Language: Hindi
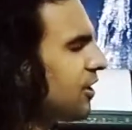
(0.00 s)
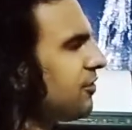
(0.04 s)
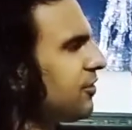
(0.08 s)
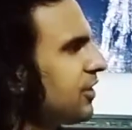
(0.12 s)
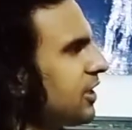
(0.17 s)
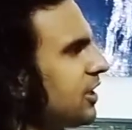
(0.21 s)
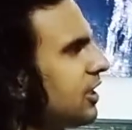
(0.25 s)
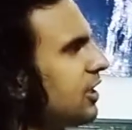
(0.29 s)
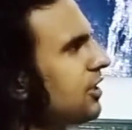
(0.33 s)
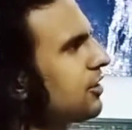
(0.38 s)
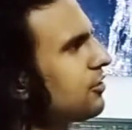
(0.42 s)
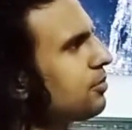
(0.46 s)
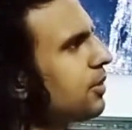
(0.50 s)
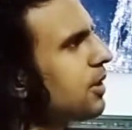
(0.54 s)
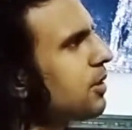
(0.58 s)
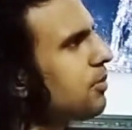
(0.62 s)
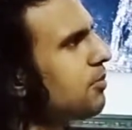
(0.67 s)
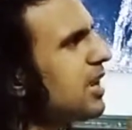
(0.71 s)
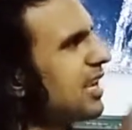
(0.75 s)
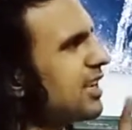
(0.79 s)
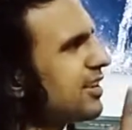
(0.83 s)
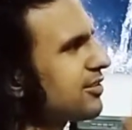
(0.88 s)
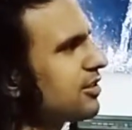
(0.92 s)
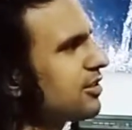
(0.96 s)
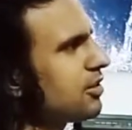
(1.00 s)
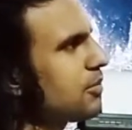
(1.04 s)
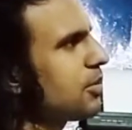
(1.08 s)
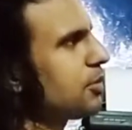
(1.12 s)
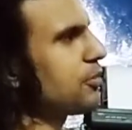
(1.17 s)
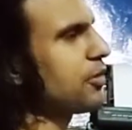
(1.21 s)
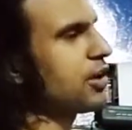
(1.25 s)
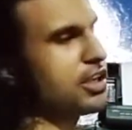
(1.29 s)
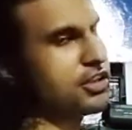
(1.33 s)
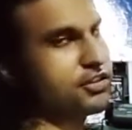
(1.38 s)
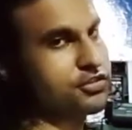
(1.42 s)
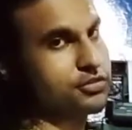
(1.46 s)
डिग्रीज पे मैक्सिमम
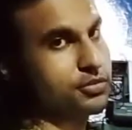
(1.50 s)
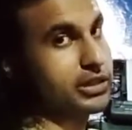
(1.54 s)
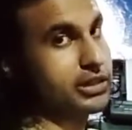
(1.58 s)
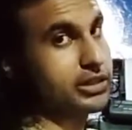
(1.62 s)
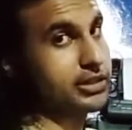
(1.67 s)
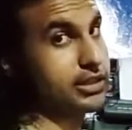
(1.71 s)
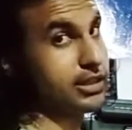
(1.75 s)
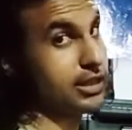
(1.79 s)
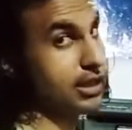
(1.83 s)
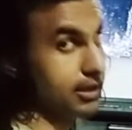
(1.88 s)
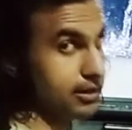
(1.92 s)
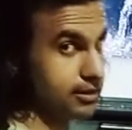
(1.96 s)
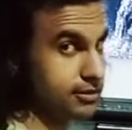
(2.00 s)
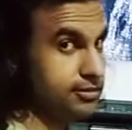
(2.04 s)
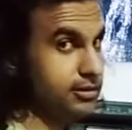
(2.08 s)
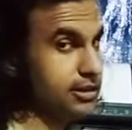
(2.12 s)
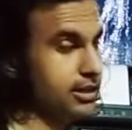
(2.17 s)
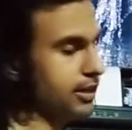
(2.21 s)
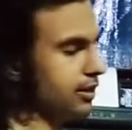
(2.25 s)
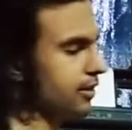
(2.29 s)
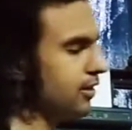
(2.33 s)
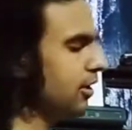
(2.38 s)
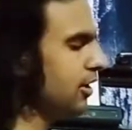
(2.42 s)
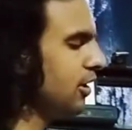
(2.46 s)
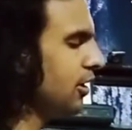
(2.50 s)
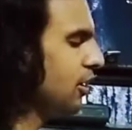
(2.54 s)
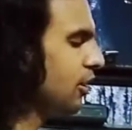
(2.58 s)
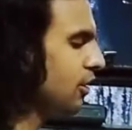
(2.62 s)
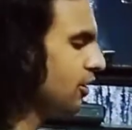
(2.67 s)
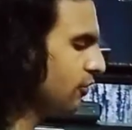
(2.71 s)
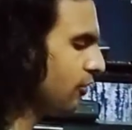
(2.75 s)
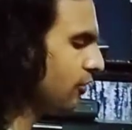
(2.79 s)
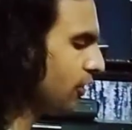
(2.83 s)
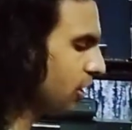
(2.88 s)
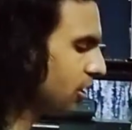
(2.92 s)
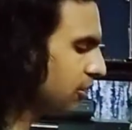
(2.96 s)
रेंज मिलती है इसलिए
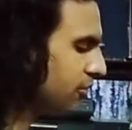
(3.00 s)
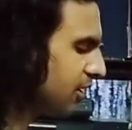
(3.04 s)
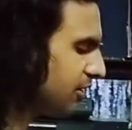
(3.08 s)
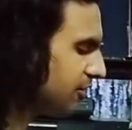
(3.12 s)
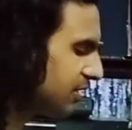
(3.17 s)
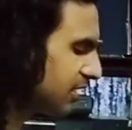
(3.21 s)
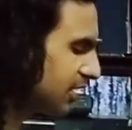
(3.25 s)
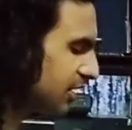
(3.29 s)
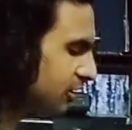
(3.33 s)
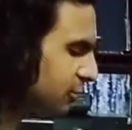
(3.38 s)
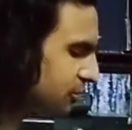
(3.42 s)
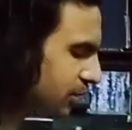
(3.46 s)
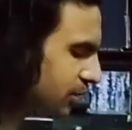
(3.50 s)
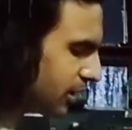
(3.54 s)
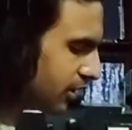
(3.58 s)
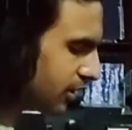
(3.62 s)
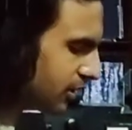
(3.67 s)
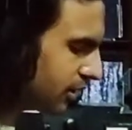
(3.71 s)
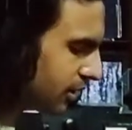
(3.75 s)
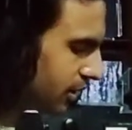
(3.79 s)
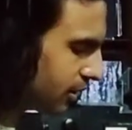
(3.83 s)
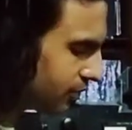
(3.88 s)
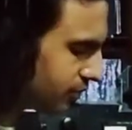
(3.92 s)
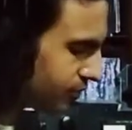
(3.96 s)
45 डिग्रीज पे रखना